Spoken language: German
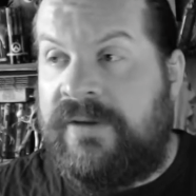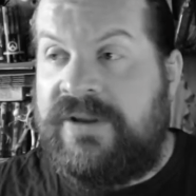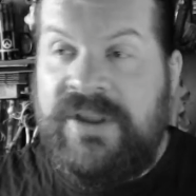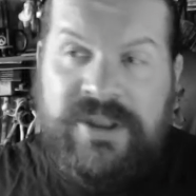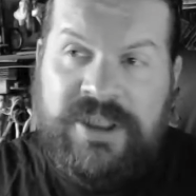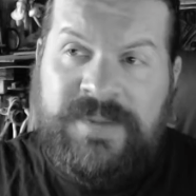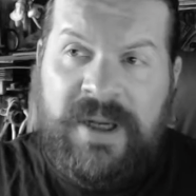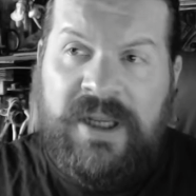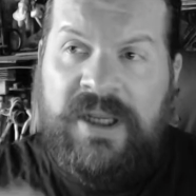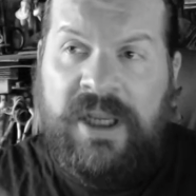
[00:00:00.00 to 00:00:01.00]
Season
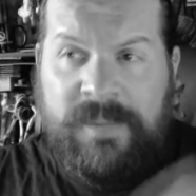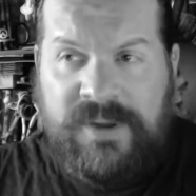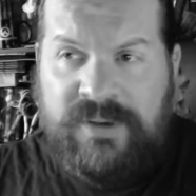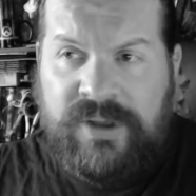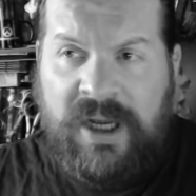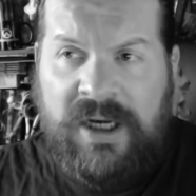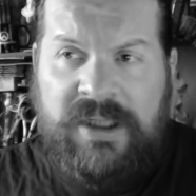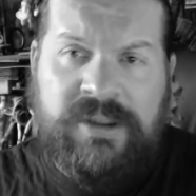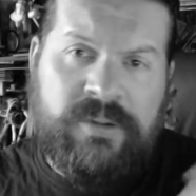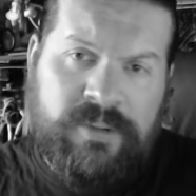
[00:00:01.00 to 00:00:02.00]
2, Episode
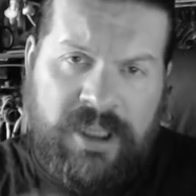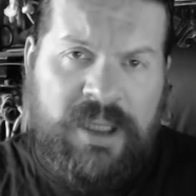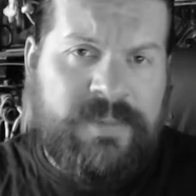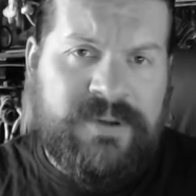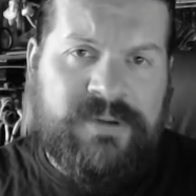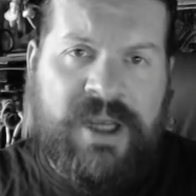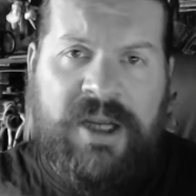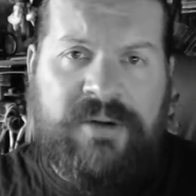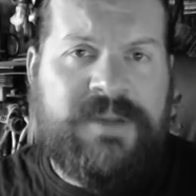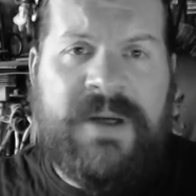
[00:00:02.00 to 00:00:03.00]
8 oder Episode
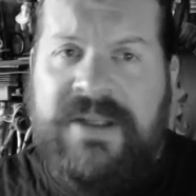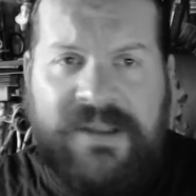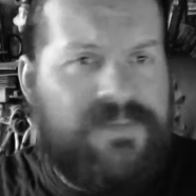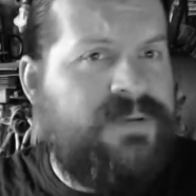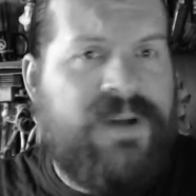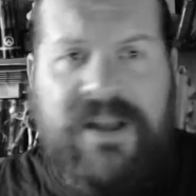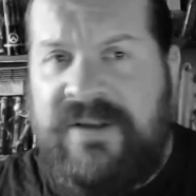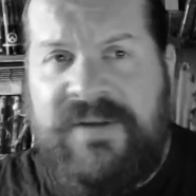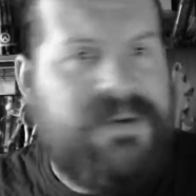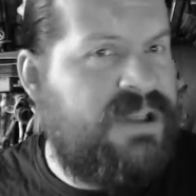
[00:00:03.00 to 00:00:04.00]
21, von der halten
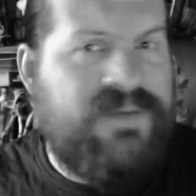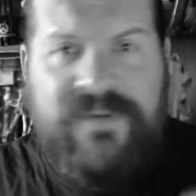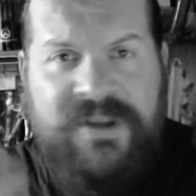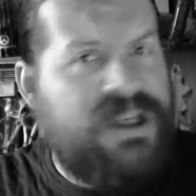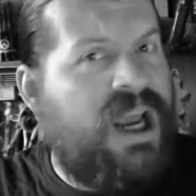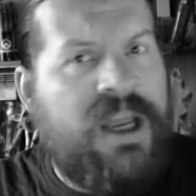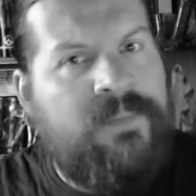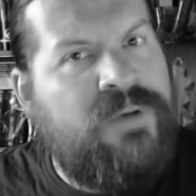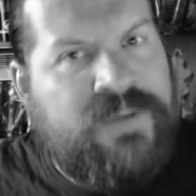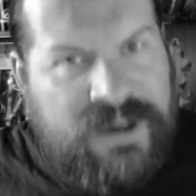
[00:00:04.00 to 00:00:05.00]
Sie mal sehen willst, einer
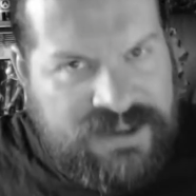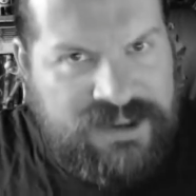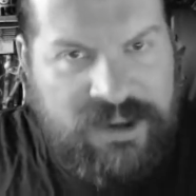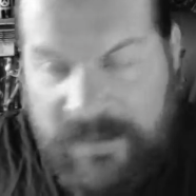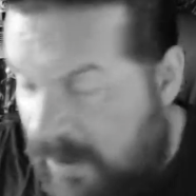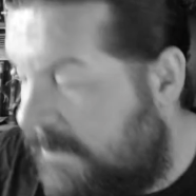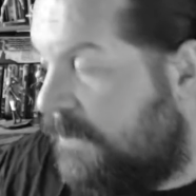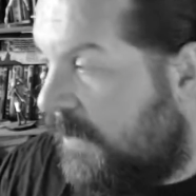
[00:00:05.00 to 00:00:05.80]
beschwert sich ja immer.